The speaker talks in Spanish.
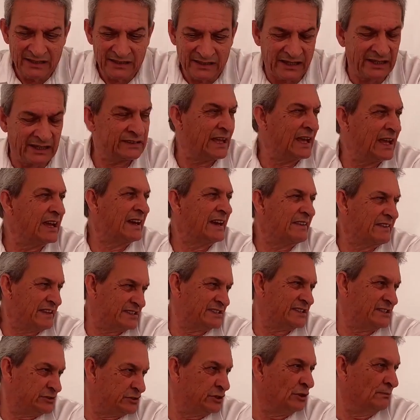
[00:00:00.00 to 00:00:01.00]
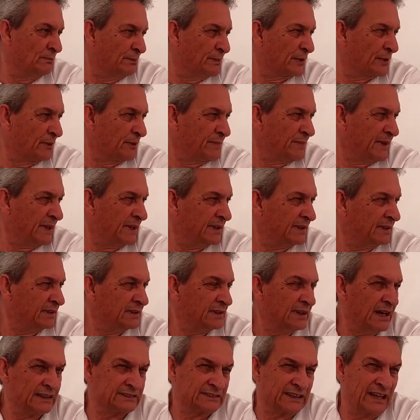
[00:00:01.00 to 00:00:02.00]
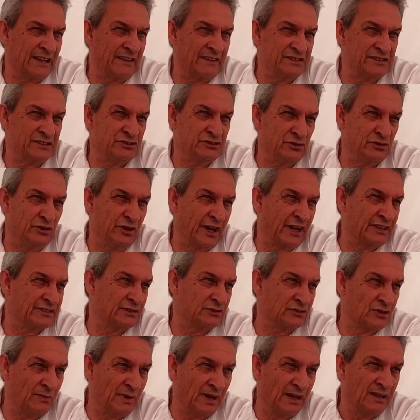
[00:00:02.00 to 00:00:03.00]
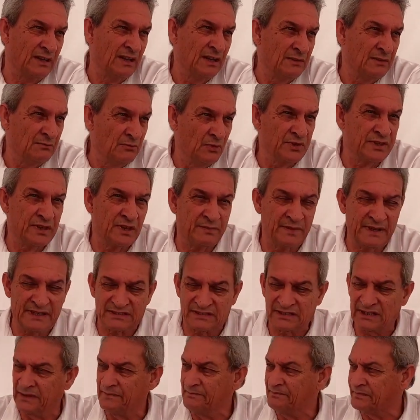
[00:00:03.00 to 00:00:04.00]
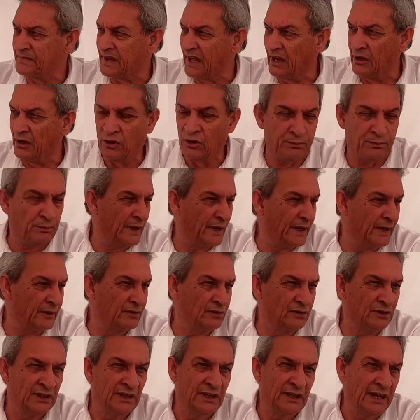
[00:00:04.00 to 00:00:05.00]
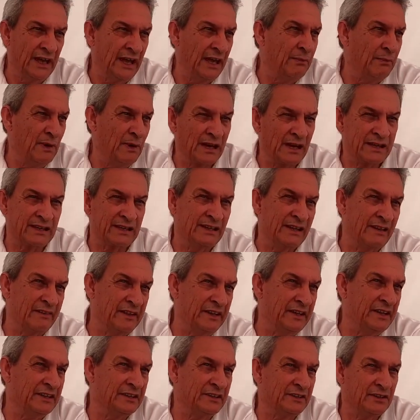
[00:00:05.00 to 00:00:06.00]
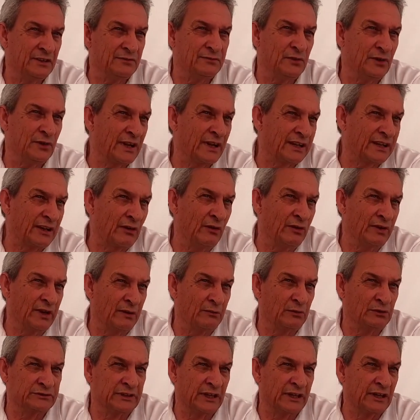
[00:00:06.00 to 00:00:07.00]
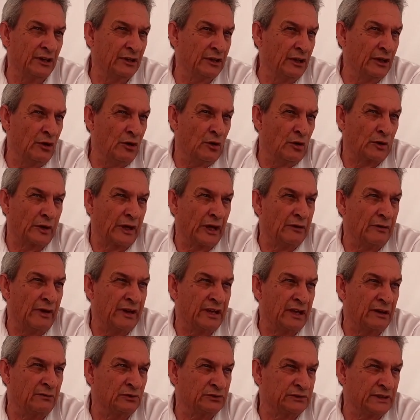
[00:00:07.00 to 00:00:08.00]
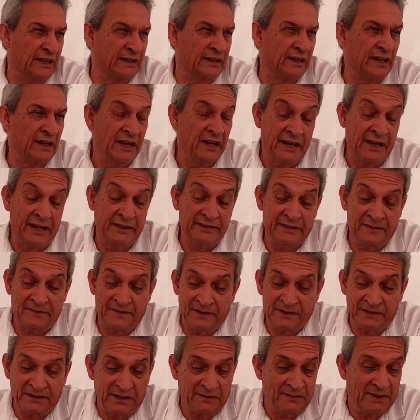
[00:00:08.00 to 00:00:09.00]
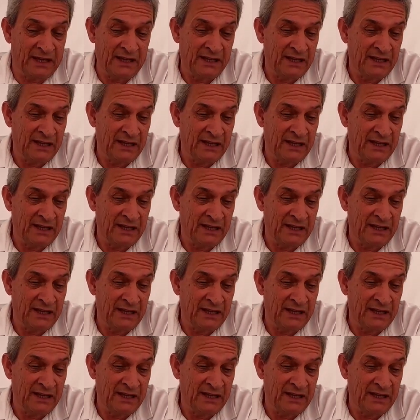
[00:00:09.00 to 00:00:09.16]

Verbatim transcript: que tenga decisión propia hasta las decisiones que se toman muchas veces en los plenos, es Blas quien las dirige desde fuera, qué es lo que hay que votar y lo que no hay que votar. En definitiva,